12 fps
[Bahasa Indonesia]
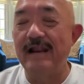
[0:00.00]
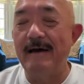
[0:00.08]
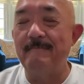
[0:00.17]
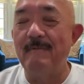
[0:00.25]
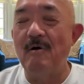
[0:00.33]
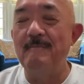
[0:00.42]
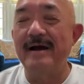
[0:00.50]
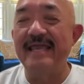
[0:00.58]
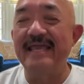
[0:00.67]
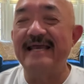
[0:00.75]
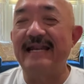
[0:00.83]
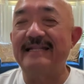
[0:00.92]
mau
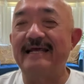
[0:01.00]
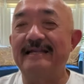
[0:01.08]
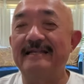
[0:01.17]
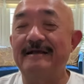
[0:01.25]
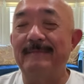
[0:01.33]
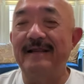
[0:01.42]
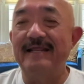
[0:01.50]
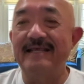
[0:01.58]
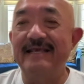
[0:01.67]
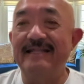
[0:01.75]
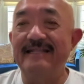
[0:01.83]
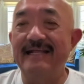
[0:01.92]
mengingatkan kepada
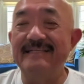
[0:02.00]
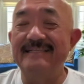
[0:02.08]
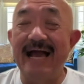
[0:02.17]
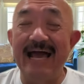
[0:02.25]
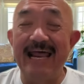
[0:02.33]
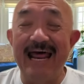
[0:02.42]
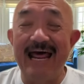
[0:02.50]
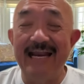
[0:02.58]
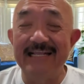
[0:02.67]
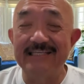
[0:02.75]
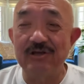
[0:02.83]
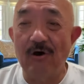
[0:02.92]
kita jangan
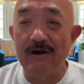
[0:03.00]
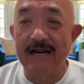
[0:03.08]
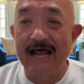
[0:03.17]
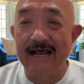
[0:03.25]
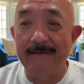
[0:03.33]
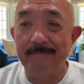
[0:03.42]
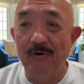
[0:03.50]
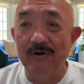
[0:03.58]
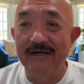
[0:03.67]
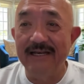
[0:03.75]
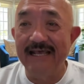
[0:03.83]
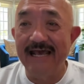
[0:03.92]
ada seorang
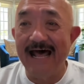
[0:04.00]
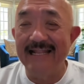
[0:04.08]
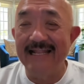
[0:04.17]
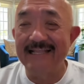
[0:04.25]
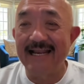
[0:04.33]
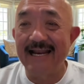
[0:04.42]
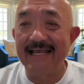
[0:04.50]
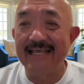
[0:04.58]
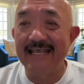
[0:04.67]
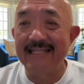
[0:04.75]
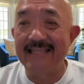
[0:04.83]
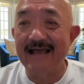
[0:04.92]
pun di antara
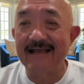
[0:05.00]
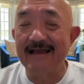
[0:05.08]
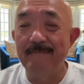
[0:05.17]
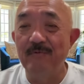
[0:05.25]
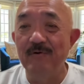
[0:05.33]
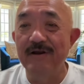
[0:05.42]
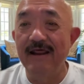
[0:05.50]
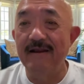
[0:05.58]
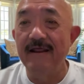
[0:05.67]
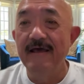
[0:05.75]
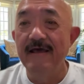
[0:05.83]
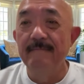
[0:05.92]
kita kemudian
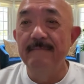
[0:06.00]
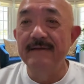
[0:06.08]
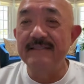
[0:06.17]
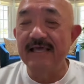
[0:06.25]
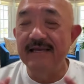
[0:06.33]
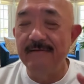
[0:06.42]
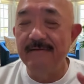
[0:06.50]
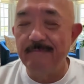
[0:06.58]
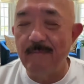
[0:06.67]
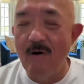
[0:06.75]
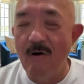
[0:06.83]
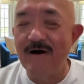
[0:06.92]
menjadi
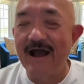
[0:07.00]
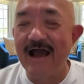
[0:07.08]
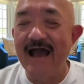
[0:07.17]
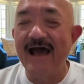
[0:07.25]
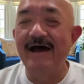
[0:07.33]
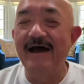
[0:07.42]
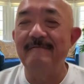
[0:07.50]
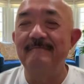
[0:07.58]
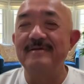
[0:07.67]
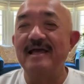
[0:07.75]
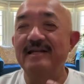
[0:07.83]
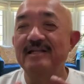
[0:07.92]
ponga,
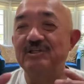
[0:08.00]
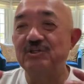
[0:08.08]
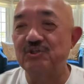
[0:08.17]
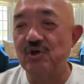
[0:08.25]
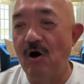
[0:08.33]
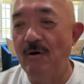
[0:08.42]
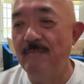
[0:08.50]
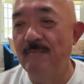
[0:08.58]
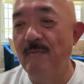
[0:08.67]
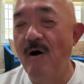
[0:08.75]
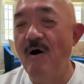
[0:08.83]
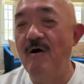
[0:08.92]
menjadi
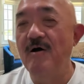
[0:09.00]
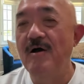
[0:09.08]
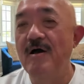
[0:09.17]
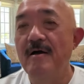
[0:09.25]
sombong,